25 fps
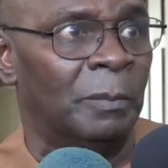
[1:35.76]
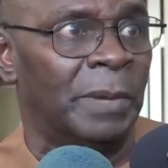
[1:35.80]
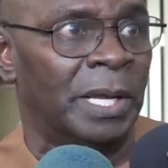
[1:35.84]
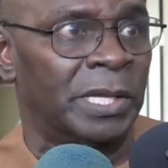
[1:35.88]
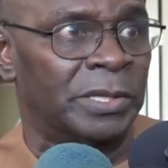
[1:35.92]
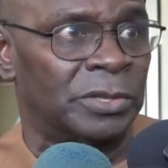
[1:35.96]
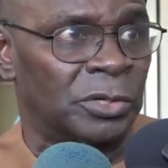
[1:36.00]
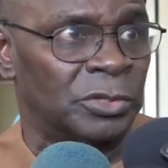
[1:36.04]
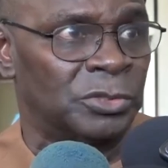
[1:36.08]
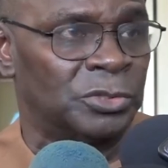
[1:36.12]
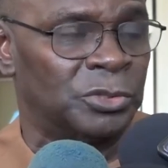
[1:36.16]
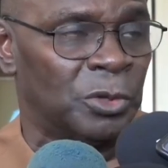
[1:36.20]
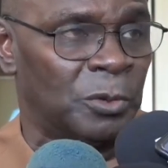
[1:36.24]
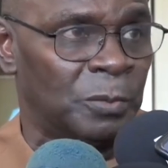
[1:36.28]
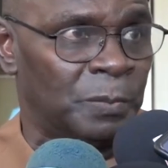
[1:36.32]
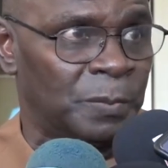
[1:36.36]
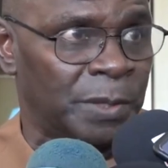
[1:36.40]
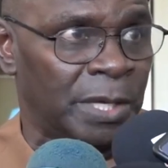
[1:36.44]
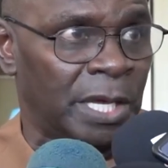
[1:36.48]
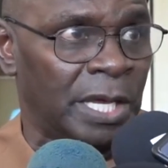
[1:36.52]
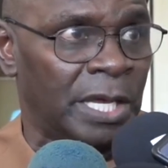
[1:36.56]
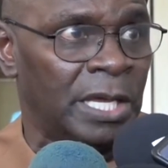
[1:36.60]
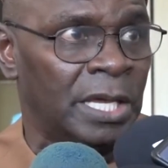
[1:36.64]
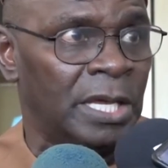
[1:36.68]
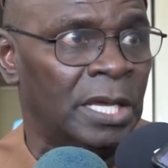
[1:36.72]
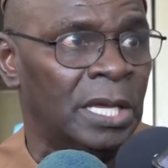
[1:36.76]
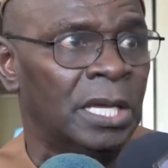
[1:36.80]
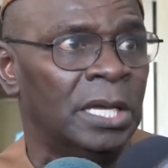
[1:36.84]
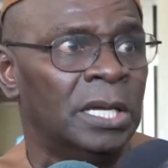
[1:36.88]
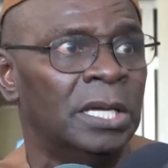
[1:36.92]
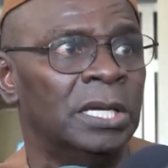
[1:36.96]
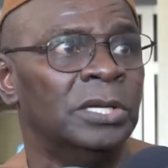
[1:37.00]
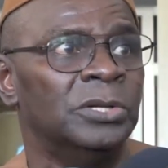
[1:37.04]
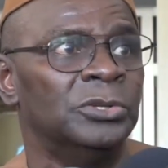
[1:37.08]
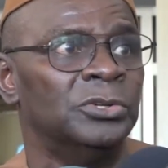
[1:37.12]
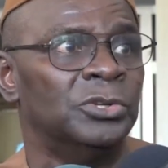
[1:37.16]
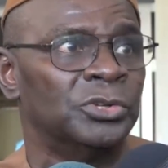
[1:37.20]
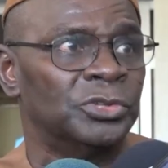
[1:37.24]
mettre sur pied
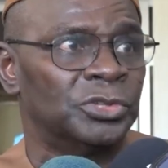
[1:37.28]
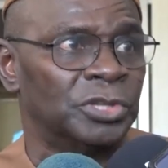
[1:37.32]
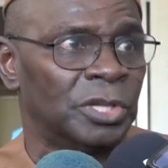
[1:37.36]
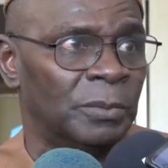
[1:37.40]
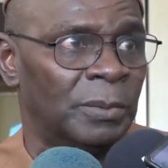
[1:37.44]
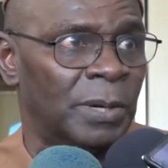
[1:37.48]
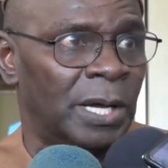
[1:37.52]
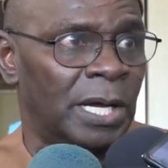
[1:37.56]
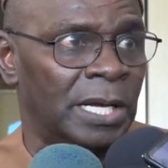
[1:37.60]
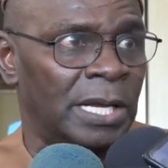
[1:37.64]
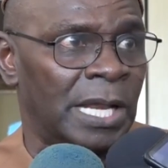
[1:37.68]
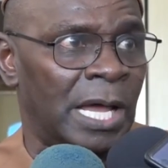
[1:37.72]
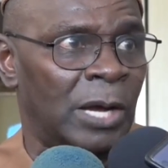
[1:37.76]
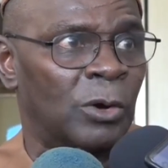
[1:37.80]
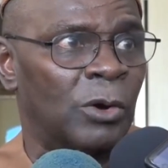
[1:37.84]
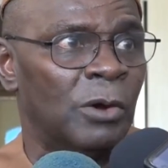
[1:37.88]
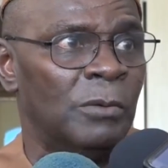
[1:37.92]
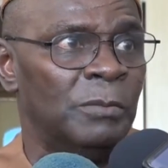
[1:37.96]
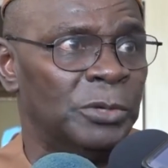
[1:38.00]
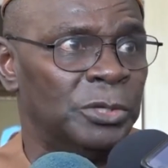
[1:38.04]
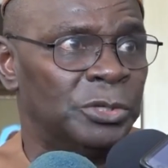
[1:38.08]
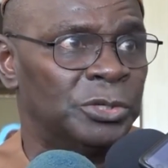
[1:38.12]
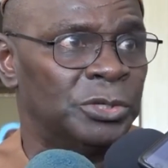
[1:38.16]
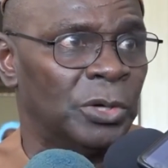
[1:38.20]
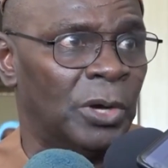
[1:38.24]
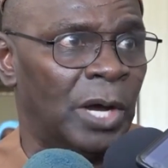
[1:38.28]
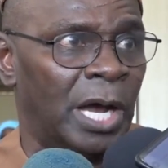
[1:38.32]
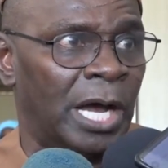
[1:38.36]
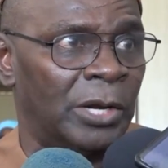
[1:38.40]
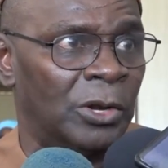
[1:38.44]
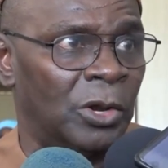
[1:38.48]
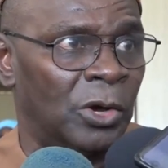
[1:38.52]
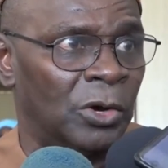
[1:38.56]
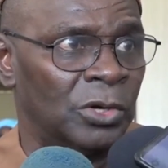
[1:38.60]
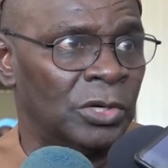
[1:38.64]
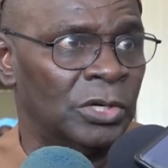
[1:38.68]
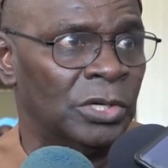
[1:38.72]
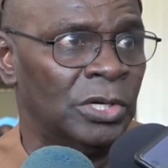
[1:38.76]
justement la commission
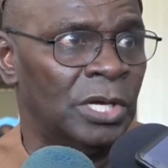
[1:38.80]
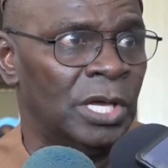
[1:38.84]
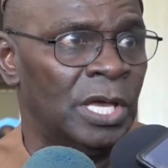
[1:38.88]
ad hoc